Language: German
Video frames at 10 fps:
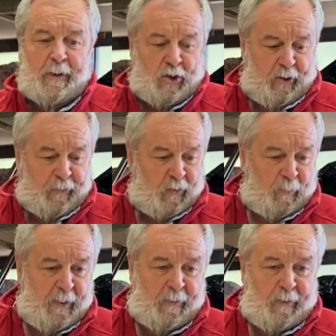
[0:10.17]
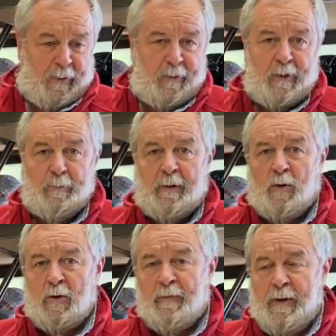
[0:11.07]
der Geschäftswelt, sei es in der
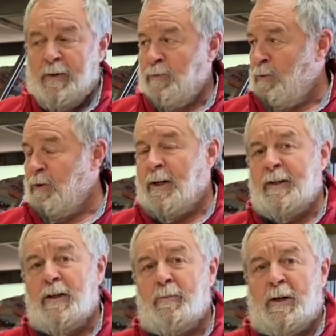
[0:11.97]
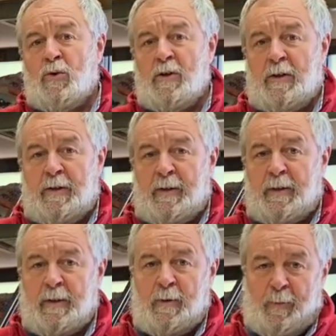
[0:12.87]
Privatwelt und unter anderem auch
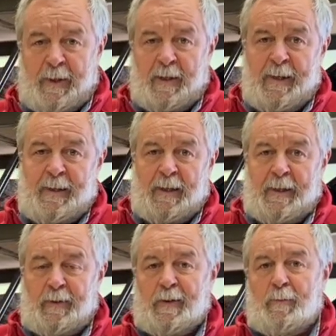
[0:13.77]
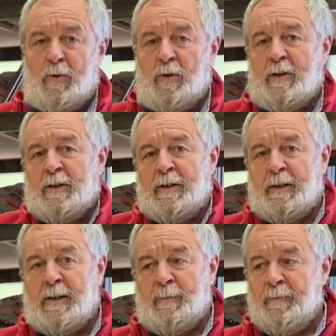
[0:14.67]
äh, bei der Altkleidersammlung.
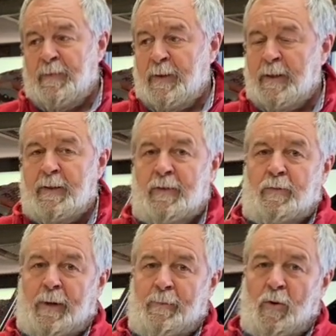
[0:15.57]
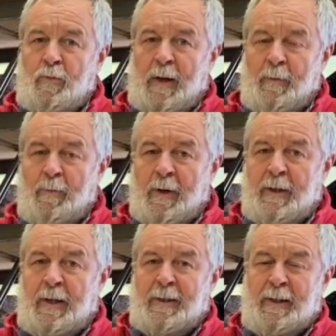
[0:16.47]
Da haben wir zwei Probleme bei
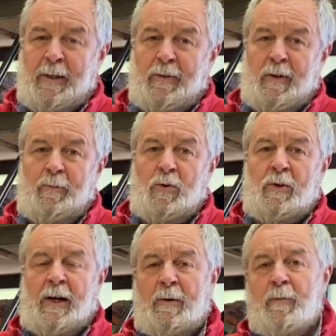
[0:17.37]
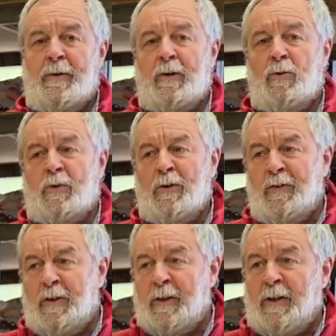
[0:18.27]
der Altkleidersammlung. Einmal die
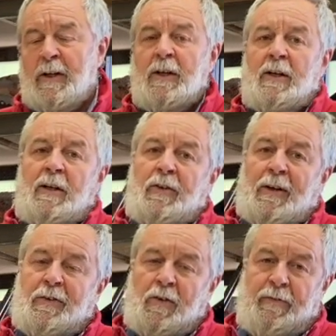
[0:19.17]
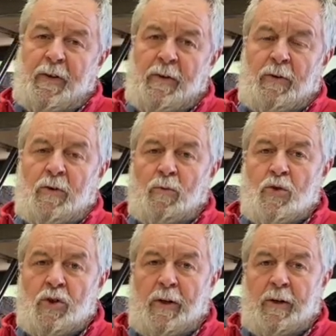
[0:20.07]
Logistik, das heißt, es fällt unter
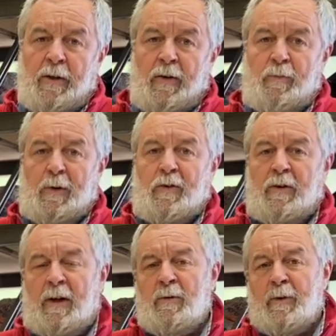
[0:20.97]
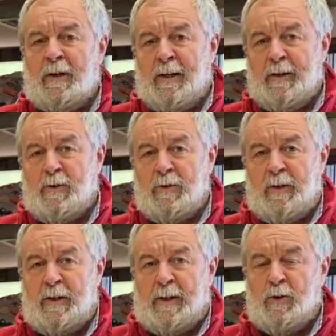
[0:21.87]
Umständen das Personal, um die
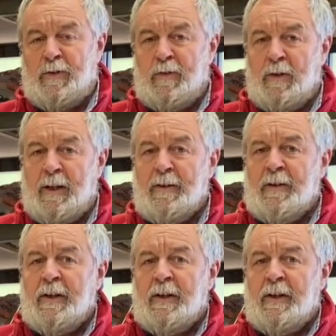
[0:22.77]
Kleidercontainer auszuleeren